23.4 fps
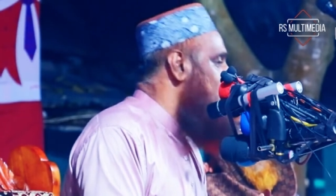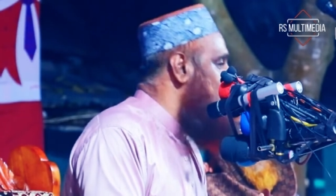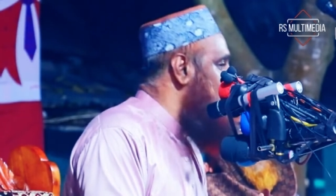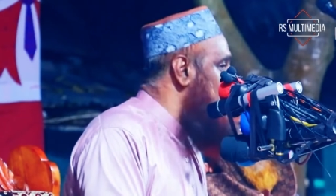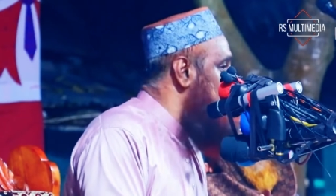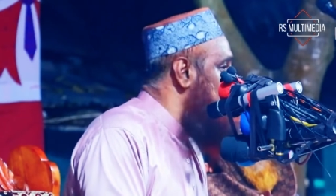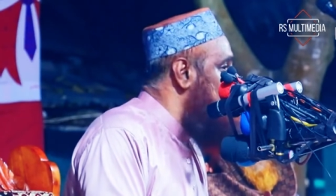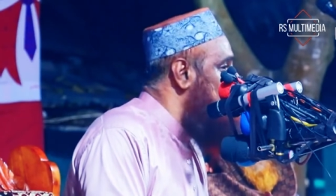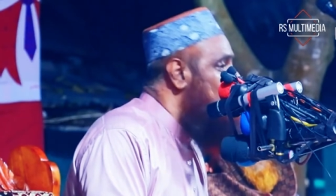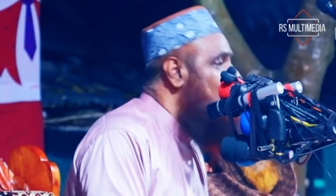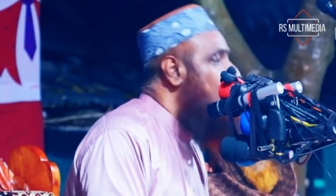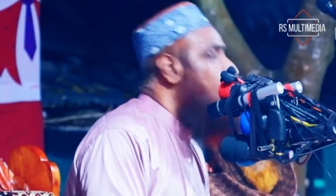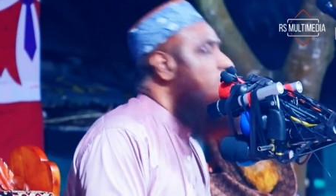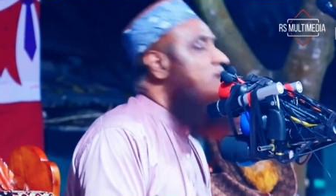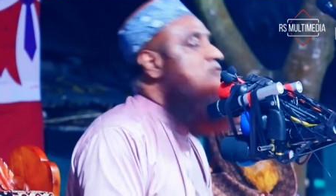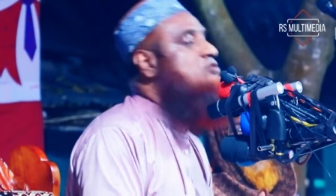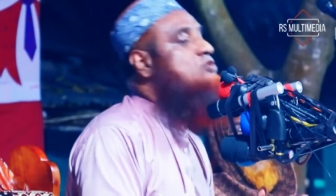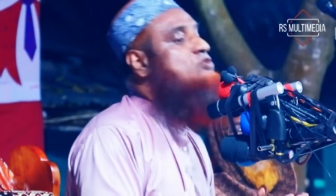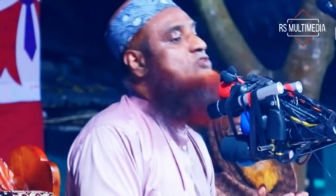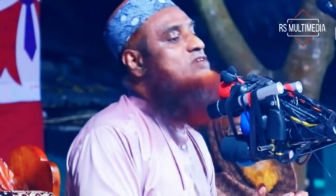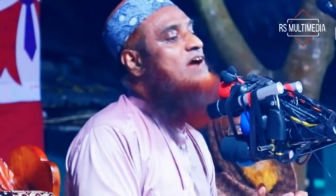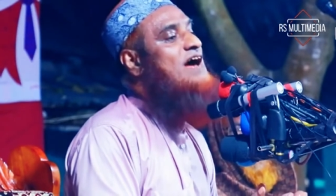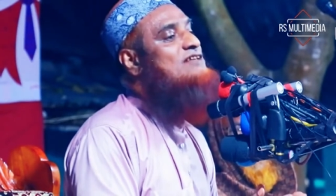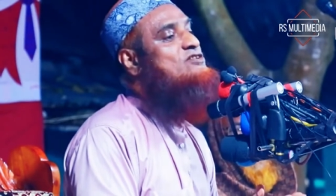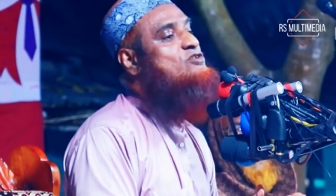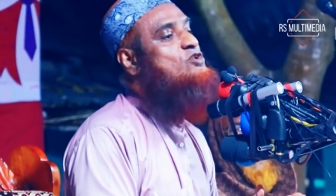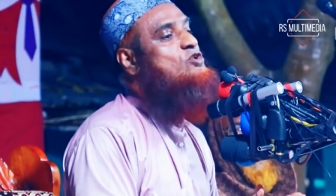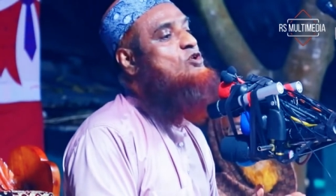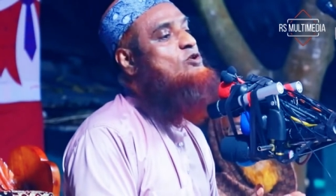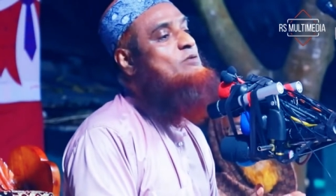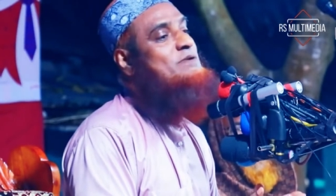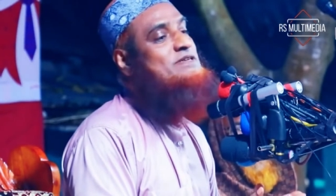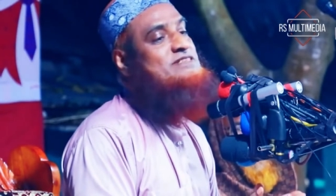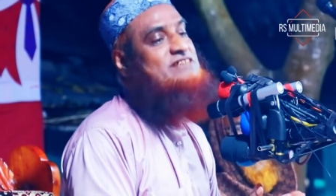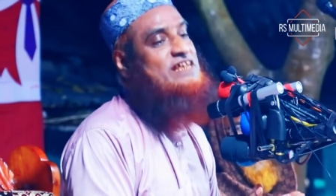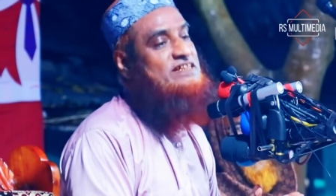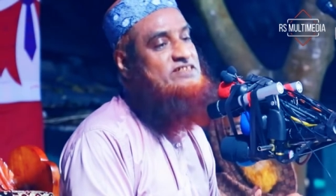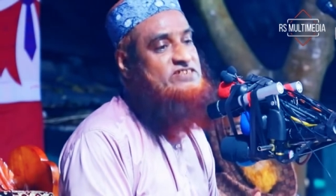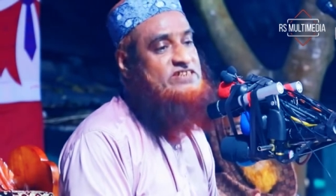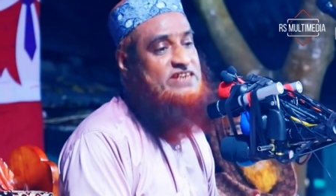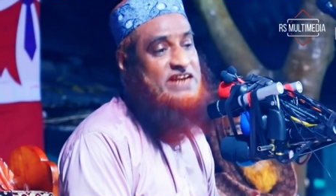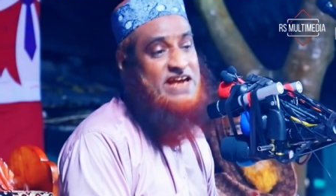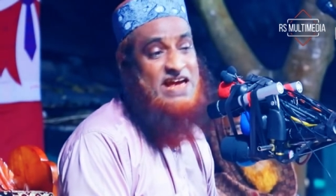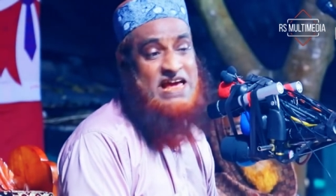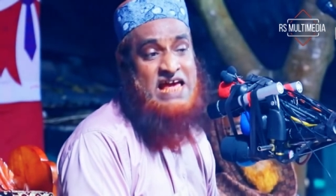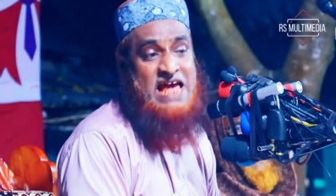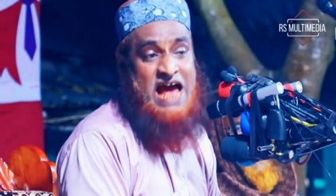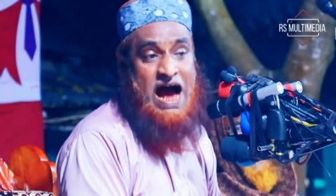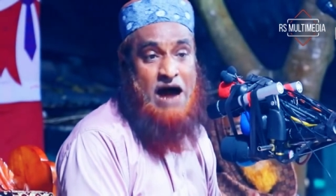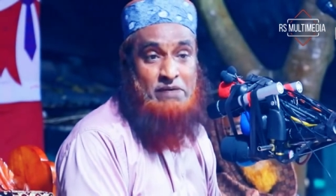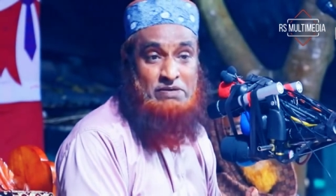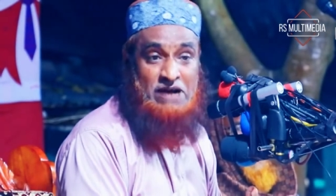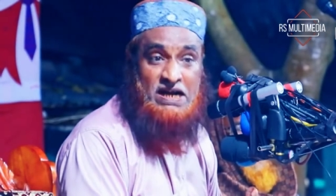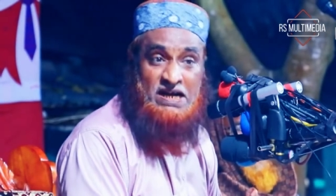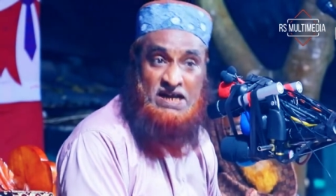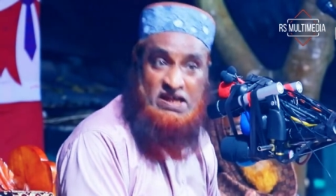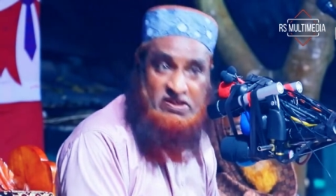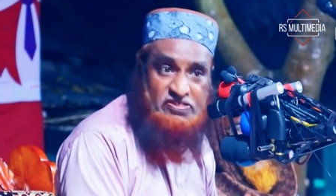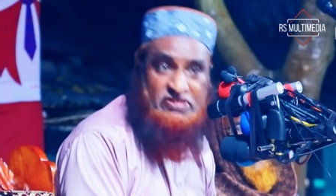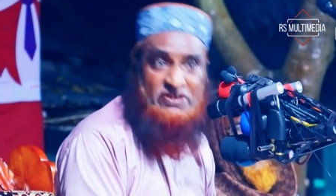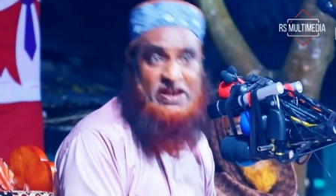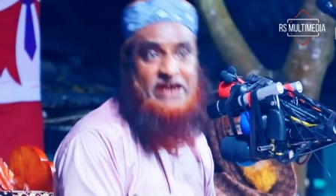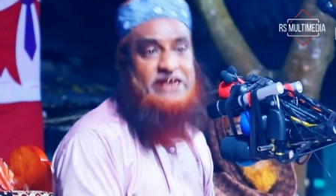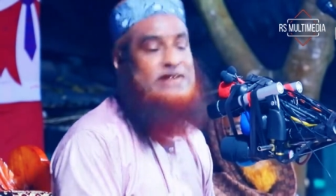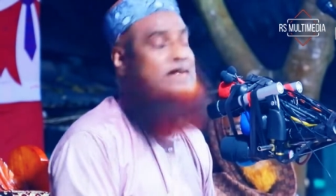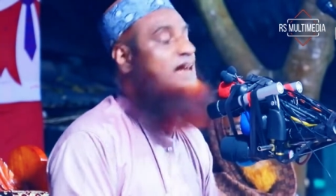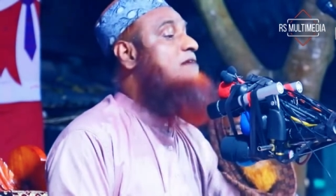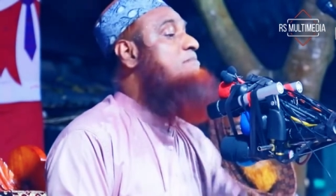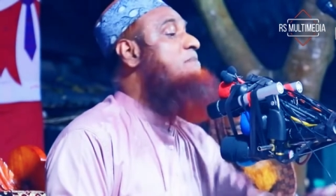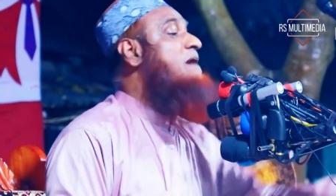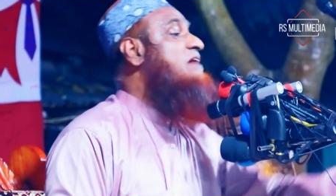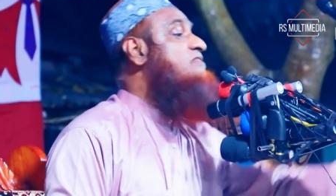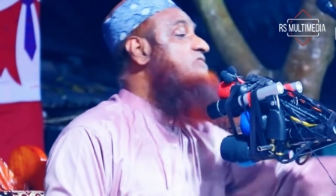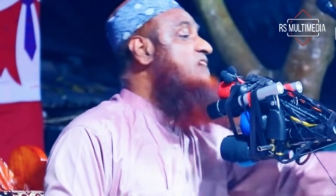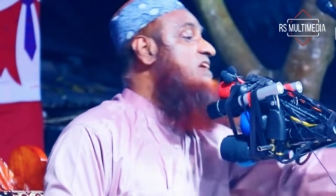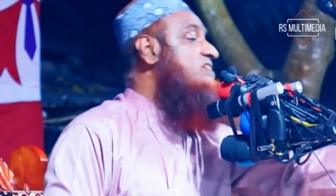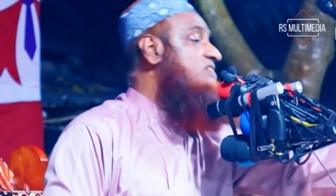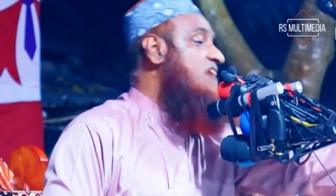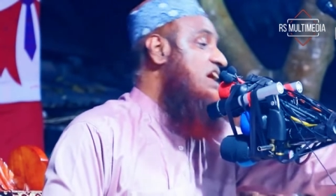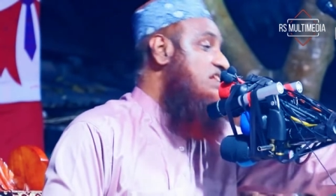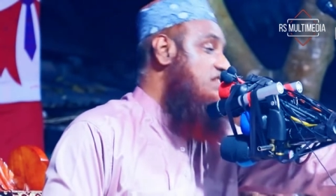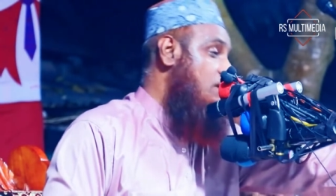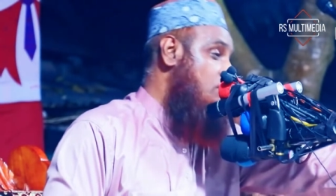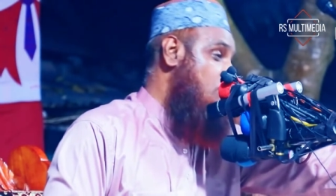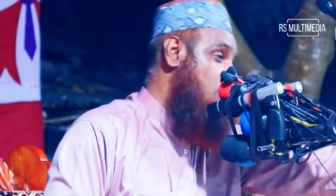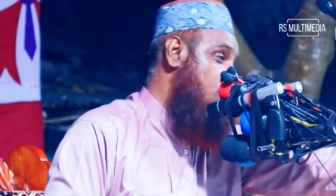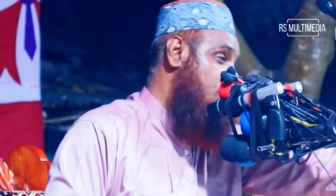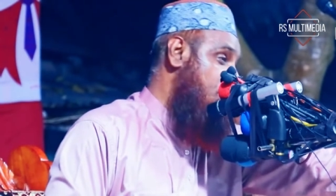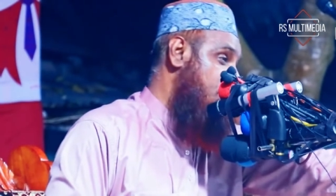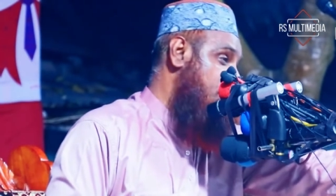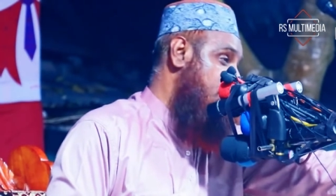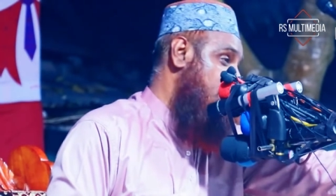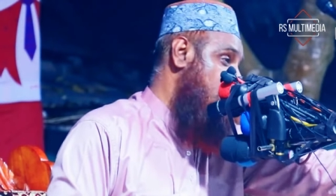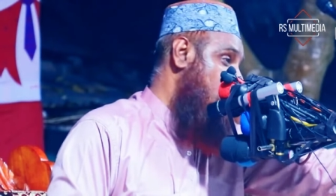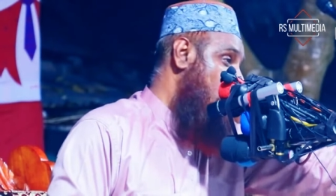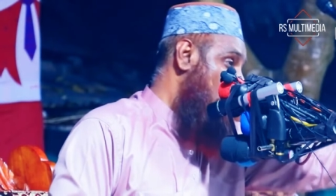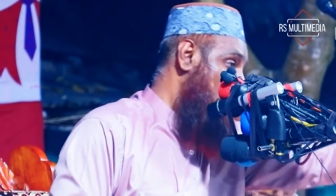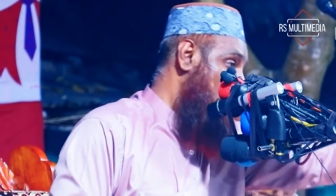আমরা আর কোনো দেশ সাহায্য করবার চাচ্ছি না আমরা নিজেরাই খালি বাঁচার ধান্দা করতেছি